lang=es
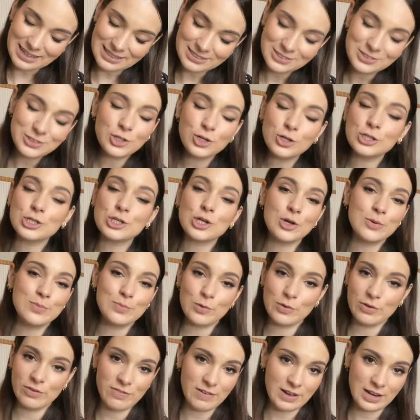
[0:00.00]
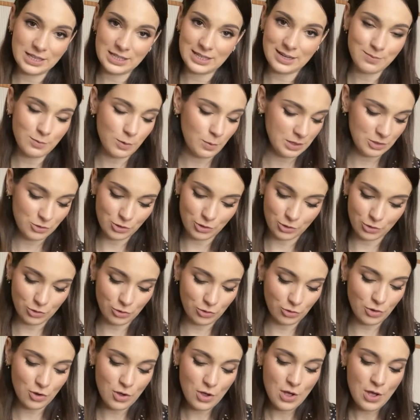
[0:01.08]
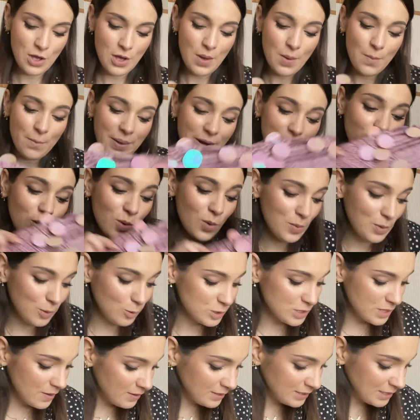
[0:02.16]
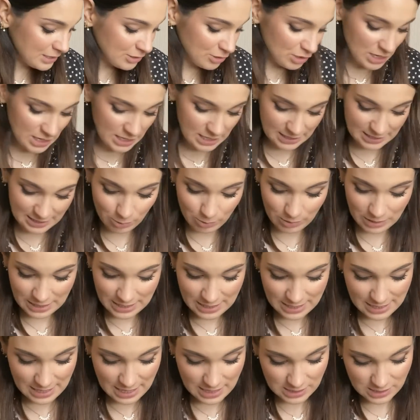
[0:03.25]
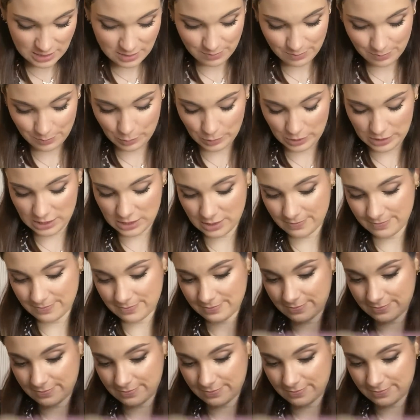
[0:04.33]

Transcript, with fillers: No soy muy fan del momento roto, pero como me gustaban tanto las lentejuelillas, pues,